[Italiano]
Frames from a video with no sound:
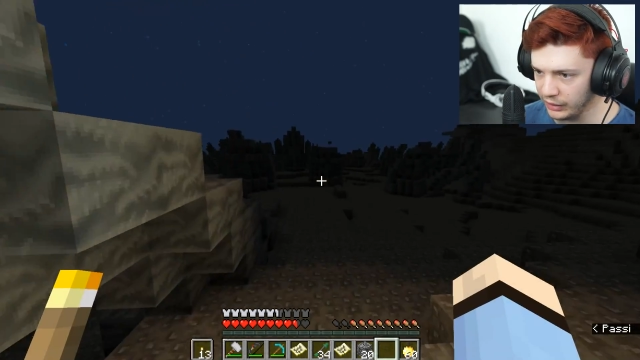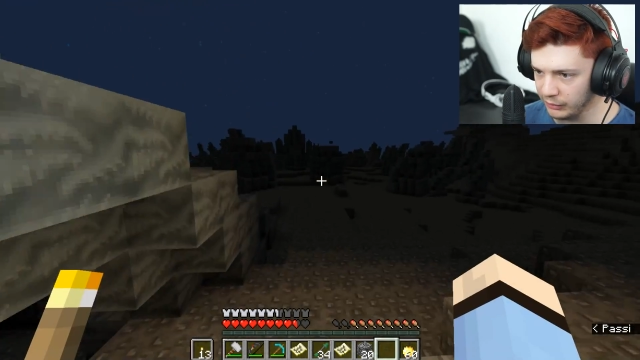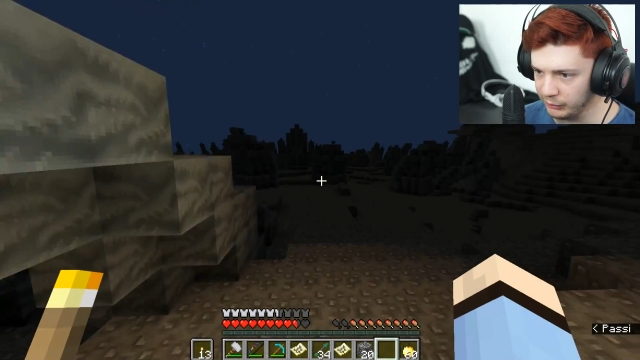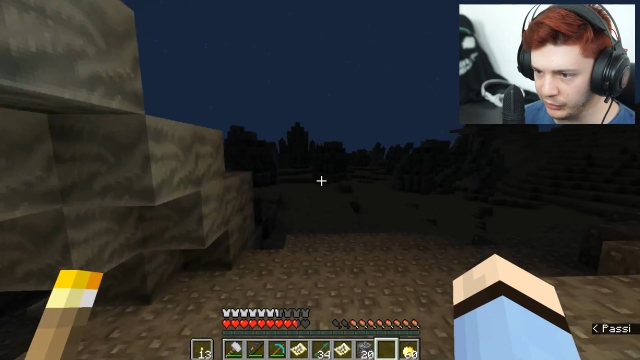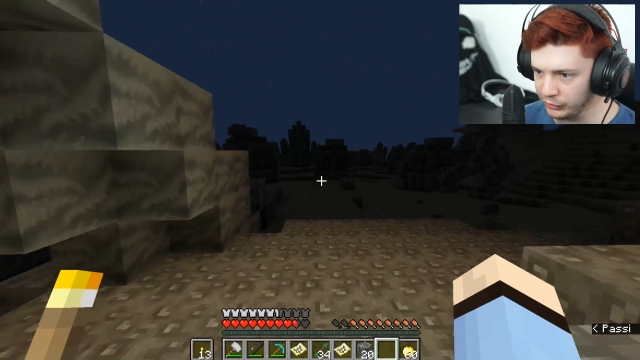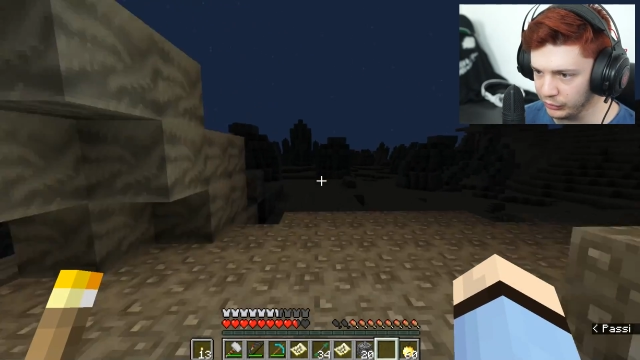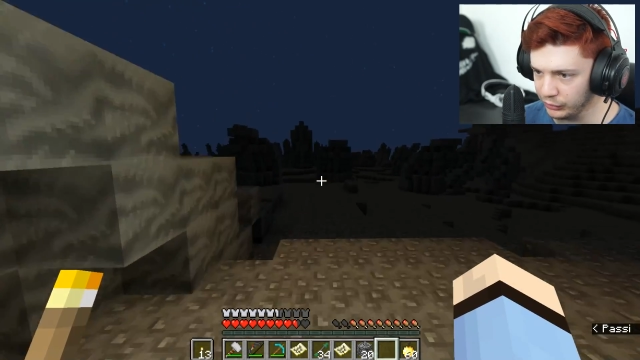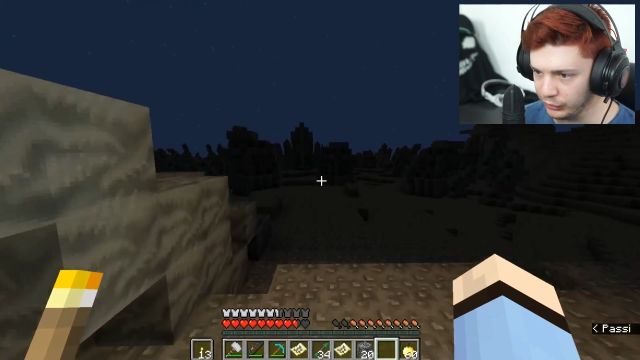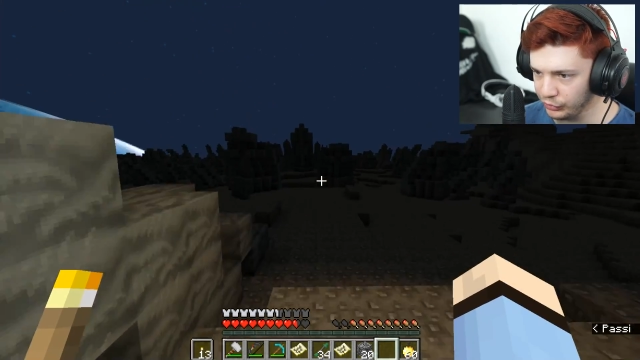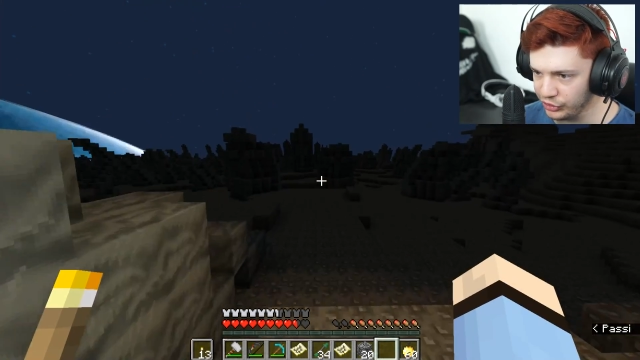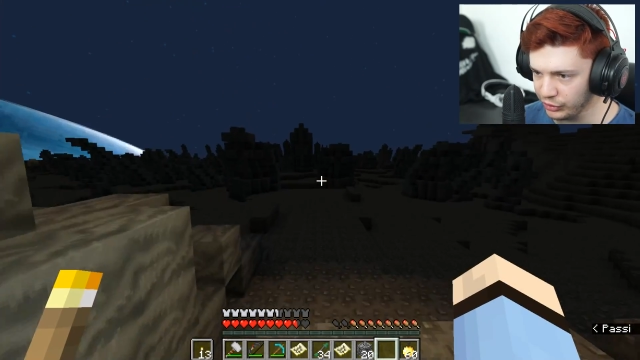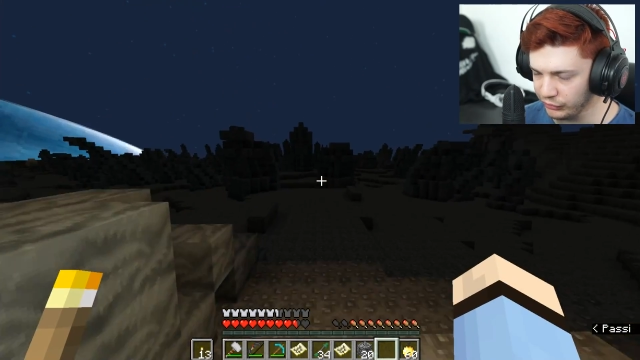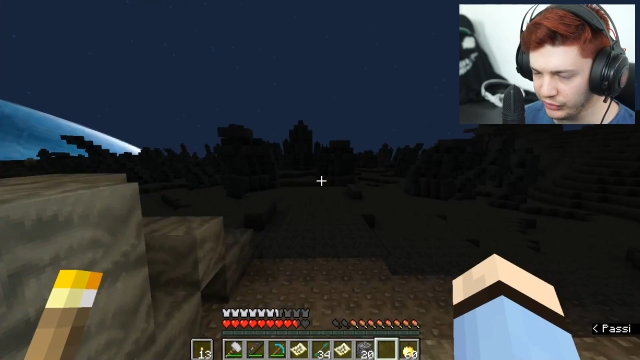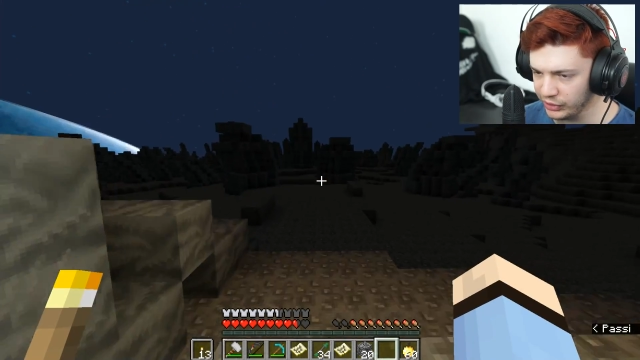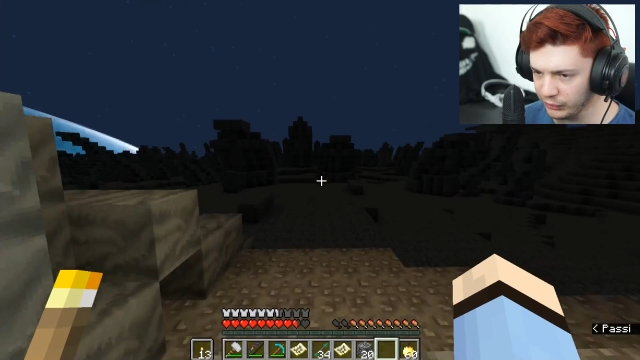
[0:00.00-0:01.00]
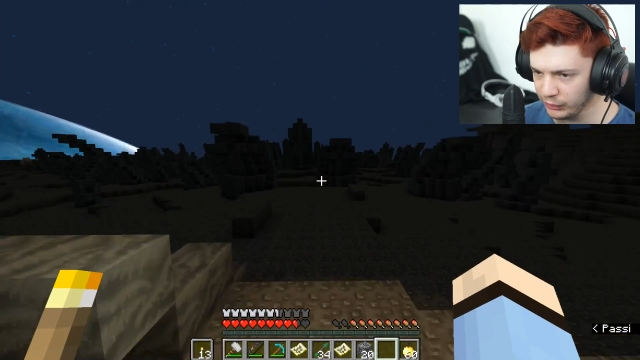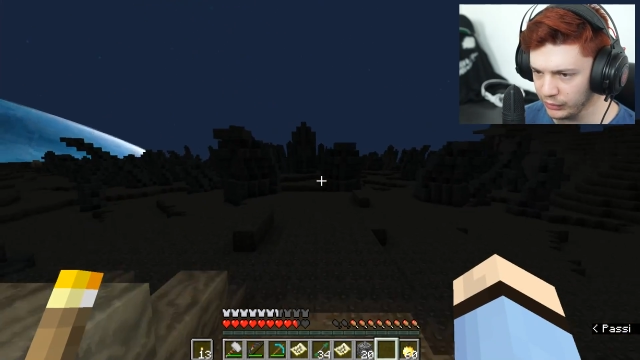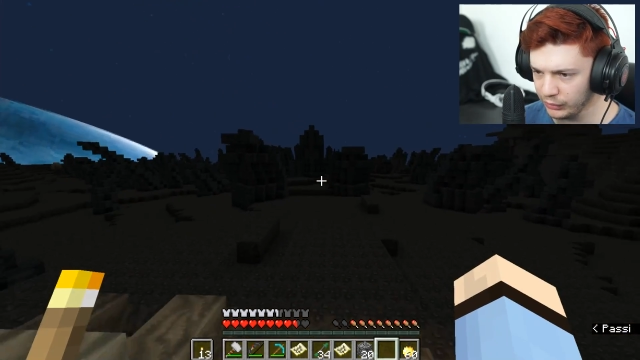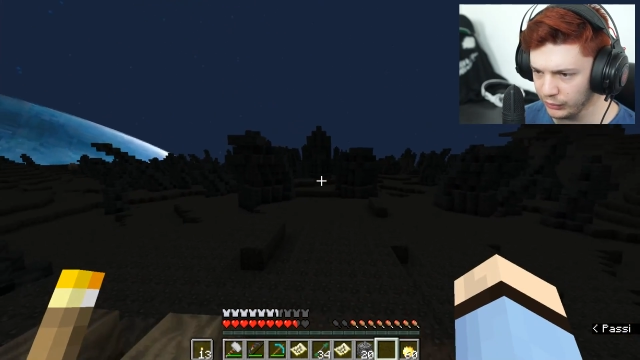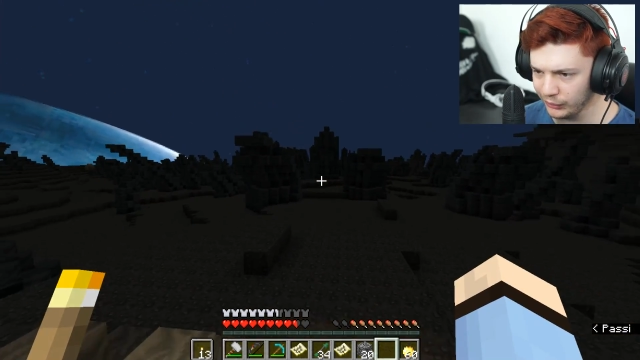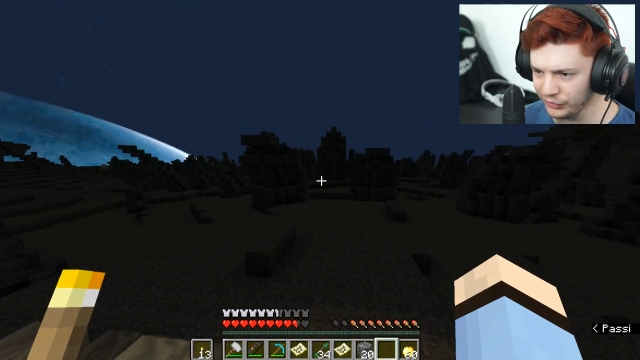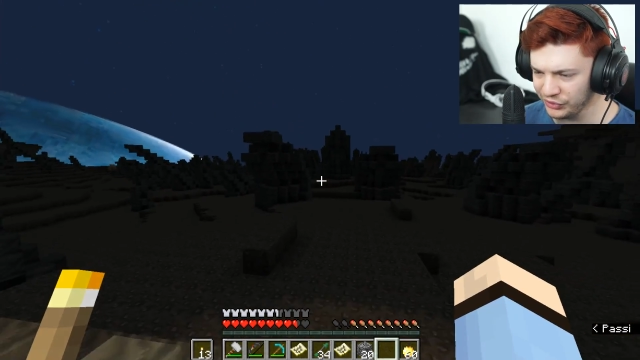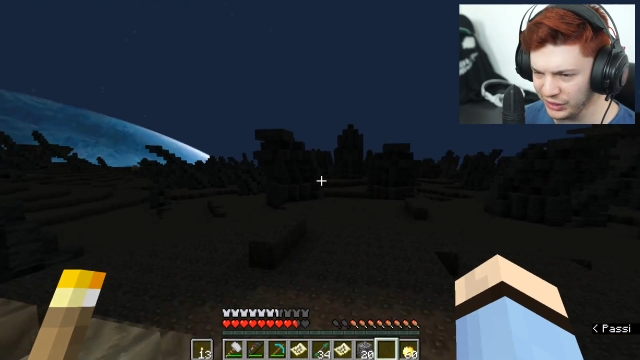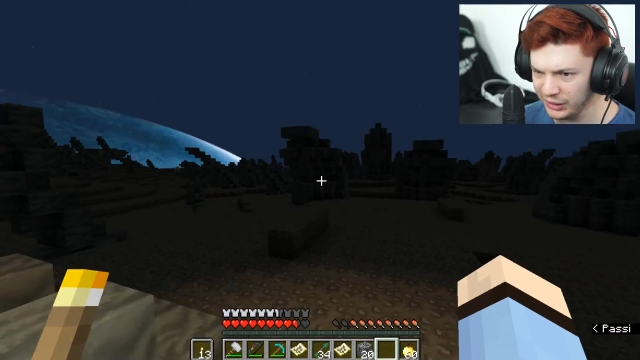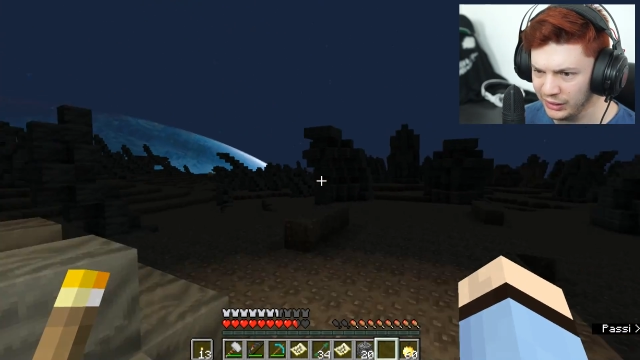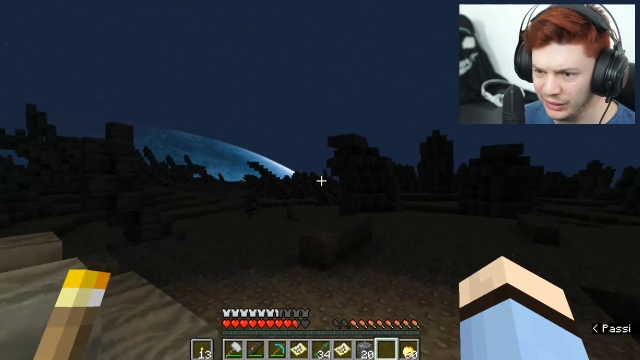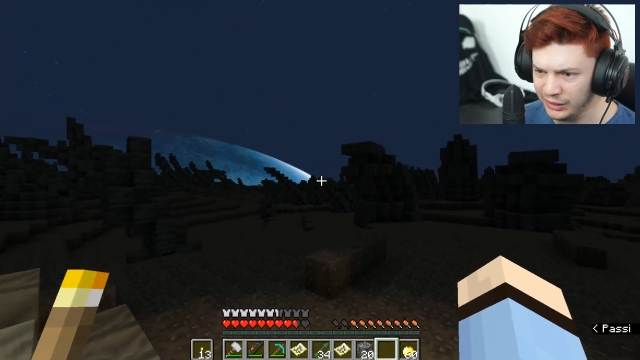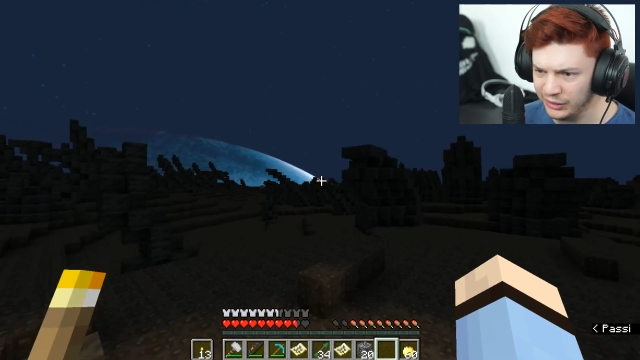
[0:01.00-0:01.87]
almeno riusciamo a vedere qualcosa.